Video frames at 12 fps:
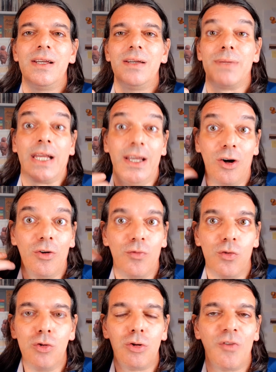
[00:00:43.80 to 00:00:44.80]
perché ho
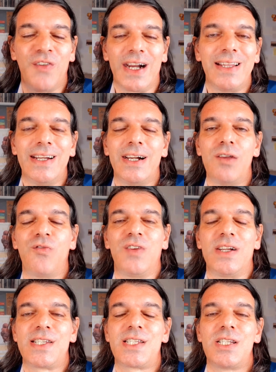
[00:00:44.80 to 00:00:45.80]
voluto fare delle
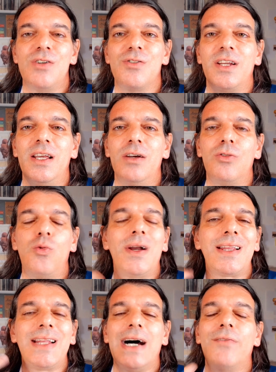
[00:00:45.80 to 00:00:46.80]
riflessioni,
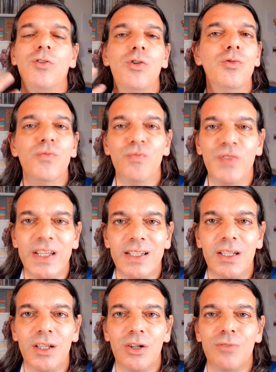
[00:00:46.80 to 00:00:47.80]
guardavo un
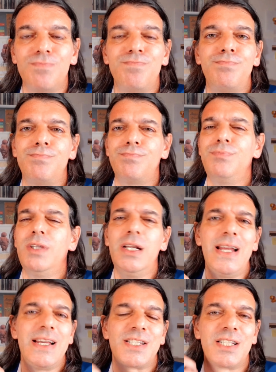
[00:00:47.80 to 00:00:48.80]
video,
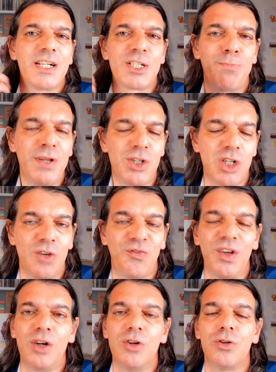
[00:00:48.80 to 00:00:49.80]
nell'essere
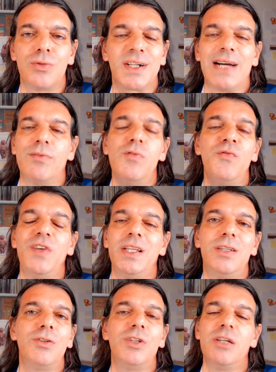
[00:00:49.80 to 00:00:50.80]
specifico guardavo un
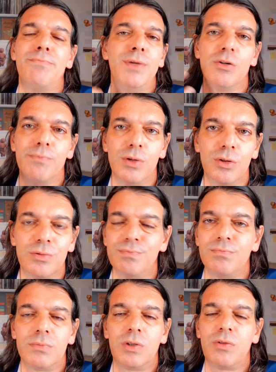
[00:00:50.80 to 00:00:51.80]
video di BioBlue,
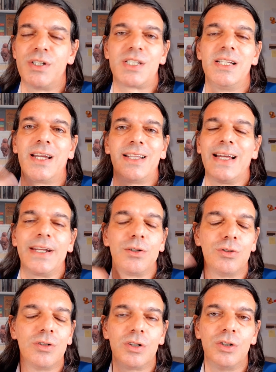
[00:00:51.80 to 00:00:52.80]
questi che
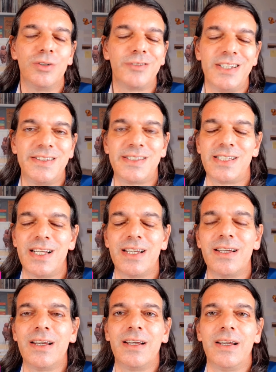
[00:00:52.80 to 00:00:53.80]
danno
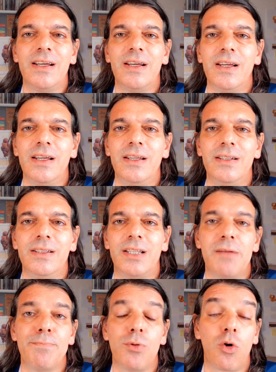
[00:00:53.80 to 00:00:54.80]
notizie in
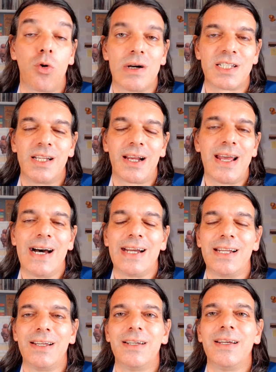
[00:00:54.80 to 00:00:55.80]
tempo quasi
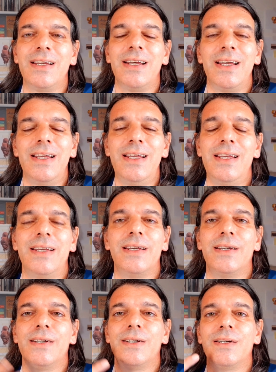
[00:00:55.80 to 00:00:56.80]
reale e
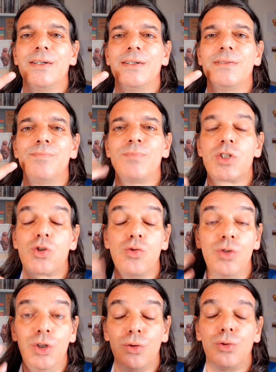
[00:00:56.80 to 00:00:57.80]
eh,
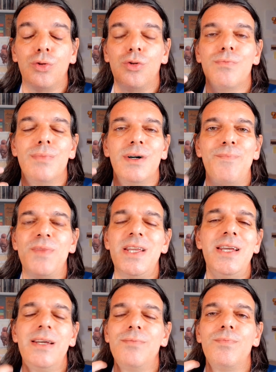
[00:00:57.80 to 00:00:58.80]
su YouTube
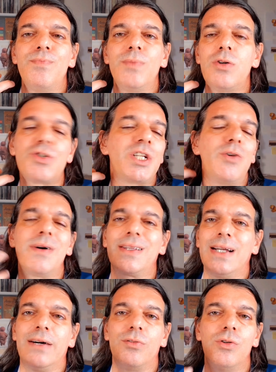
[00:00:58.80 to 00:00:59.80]
e così
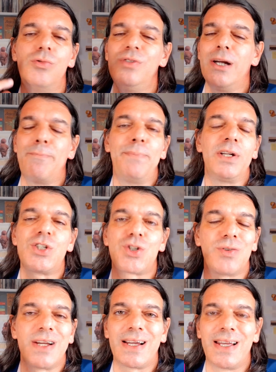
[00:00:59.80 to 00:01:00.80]
guardavo una
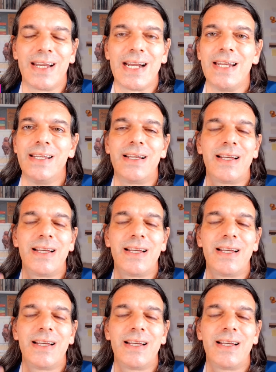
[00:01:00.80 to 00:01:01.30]
persona che era lì